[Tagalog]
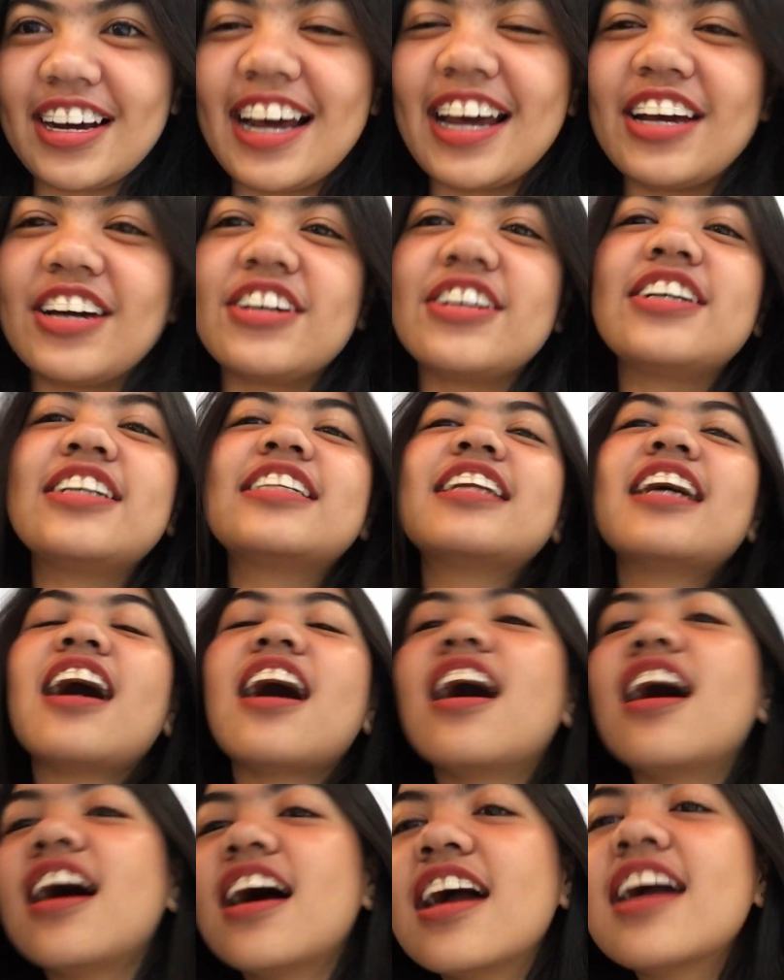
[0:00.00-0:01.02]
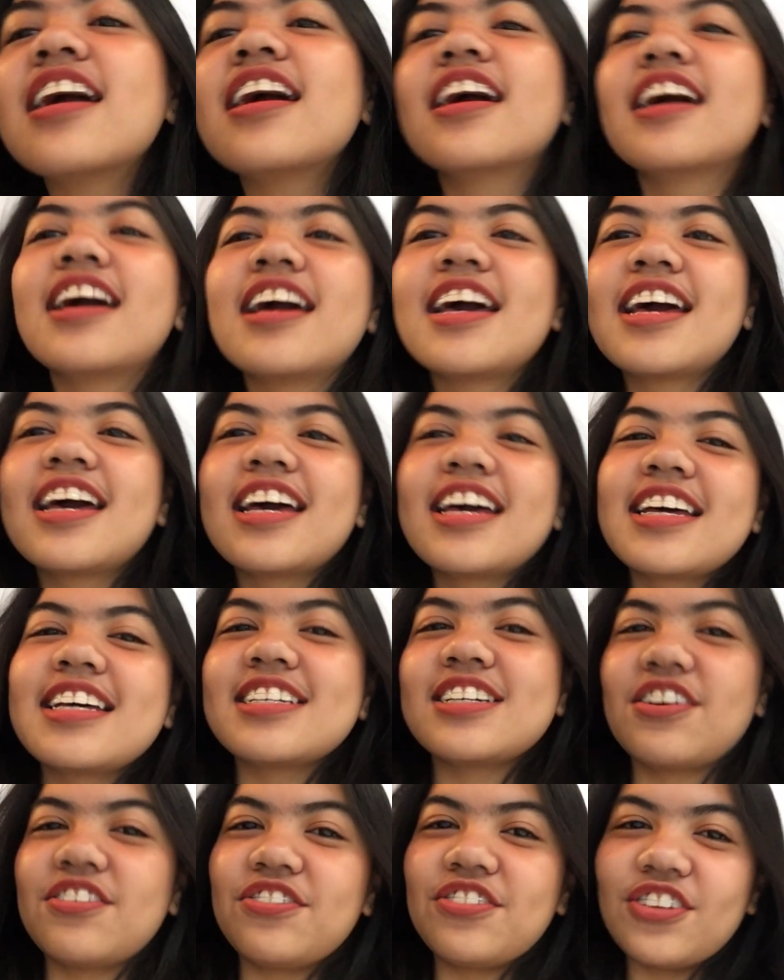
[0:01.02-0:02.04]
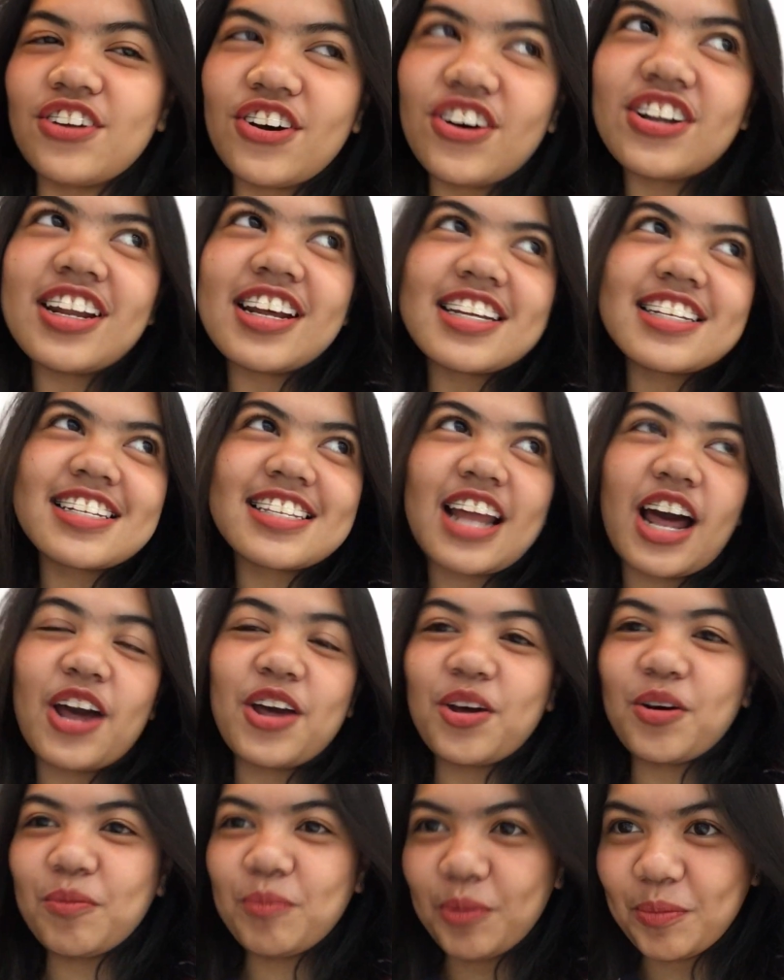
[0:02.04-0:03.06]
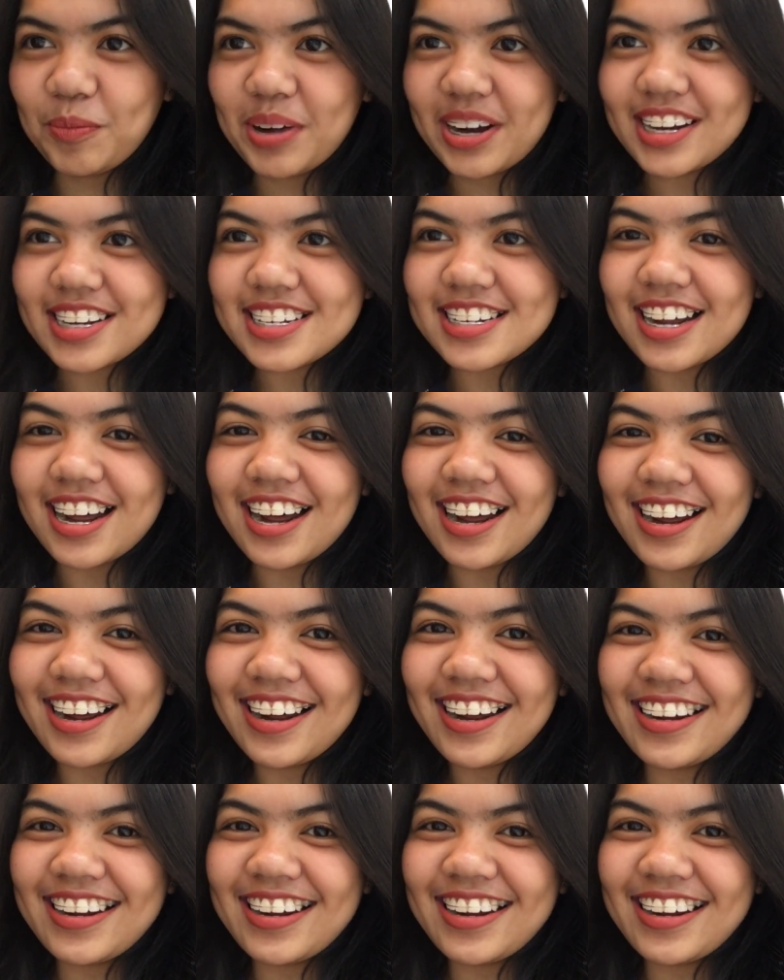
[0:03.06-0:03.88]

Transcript: ngayon ay sa Flawless tayo bumagsak.